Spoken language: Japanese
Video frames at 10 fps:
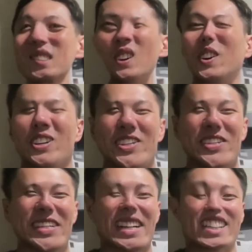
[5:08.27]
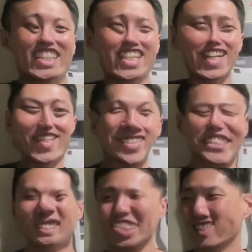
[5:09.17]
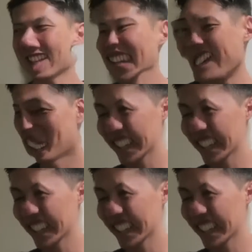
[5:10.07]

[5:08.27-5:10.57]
そういう感じがしてですね